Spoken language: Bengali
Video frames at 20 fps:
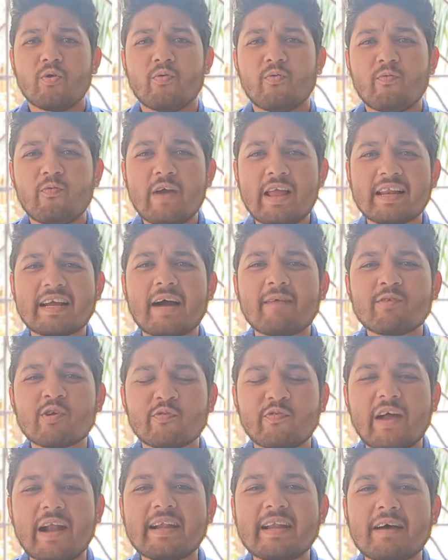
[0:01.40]
ওয়েলকাম টু
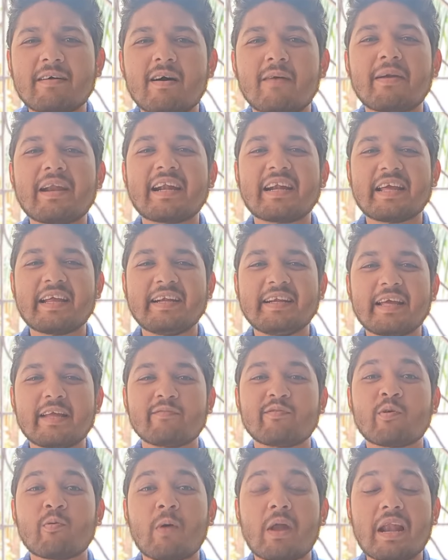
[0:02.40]
ফ্যান্ডা আবার একটা ইন্ডিয়ান
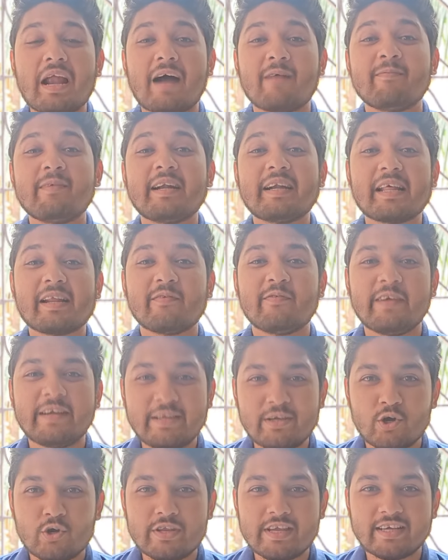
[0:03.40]
ফুটবলে আপডেটের
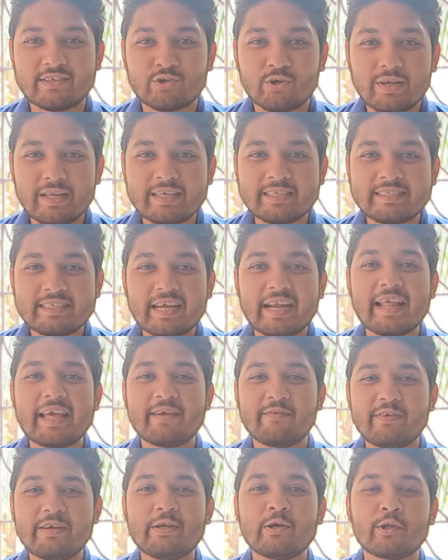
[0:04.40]
ভিডিও নিয়ে চলে এসেছি আর
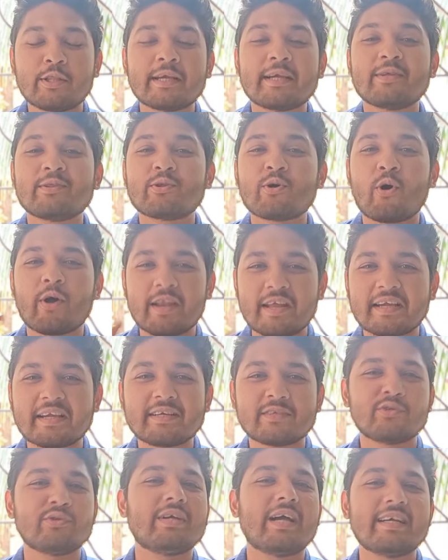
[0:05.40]
এই ভিডিওতে কিন্তু অনেক
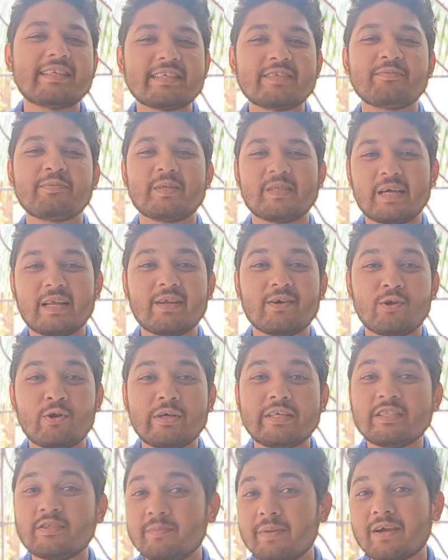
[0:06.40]
কিছুই আছে স্পেশালি হলো
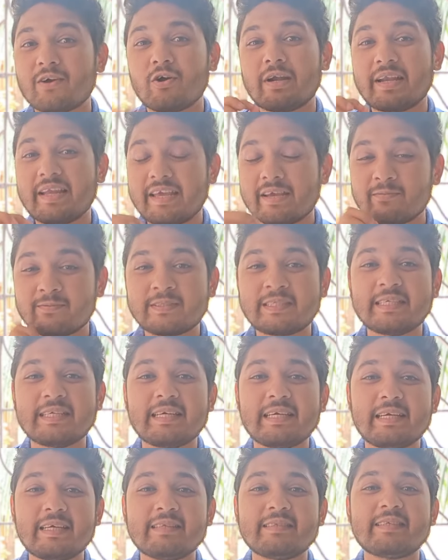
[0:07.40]
ইস্ট বেঙ্গলের
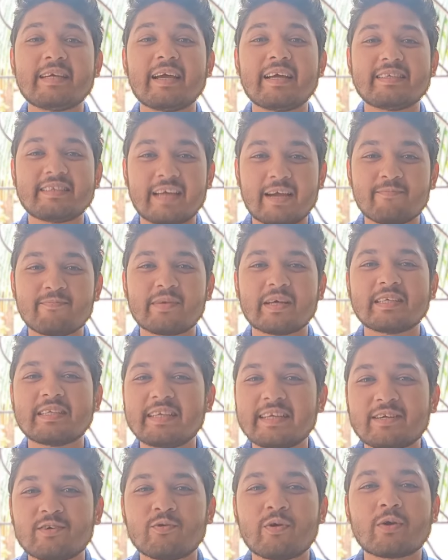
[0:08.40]
এফসি যে চ্যাম্পিয়ন্স
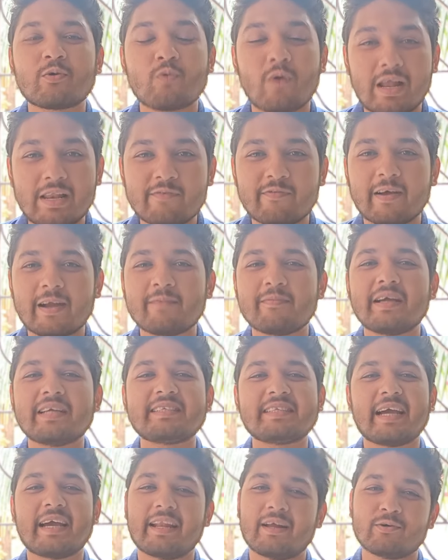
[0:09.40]
লিগ টু এর কোয়ালিফায়ার
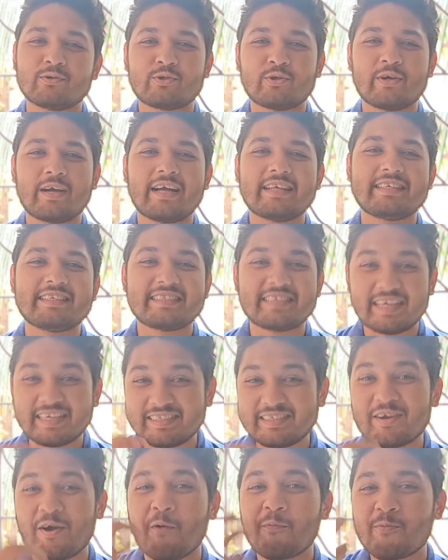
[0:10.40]
ম্যাচটা অ্যানাউন্স হয়ে গেছে সেই
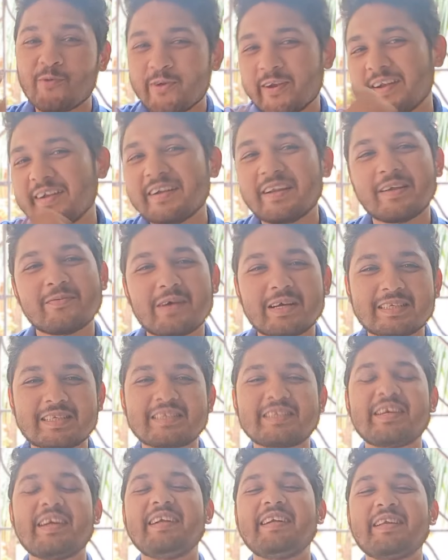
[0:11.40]
যে অপোনেন্ট টিম আছে
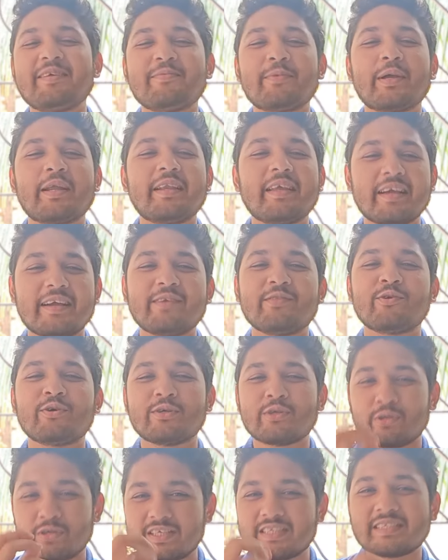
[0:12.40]
সেই টিমকে নিয়ে কিন্তু
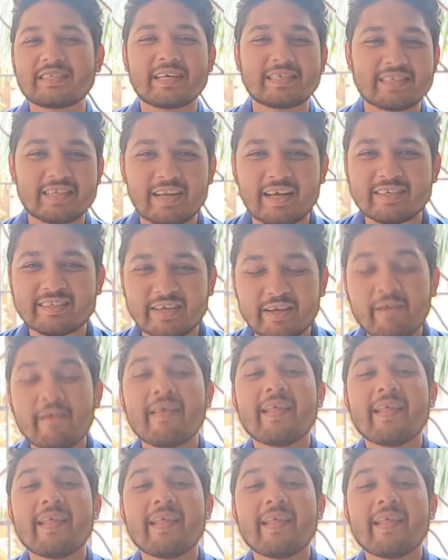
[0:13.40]
কিছু ডিসকাশন আছে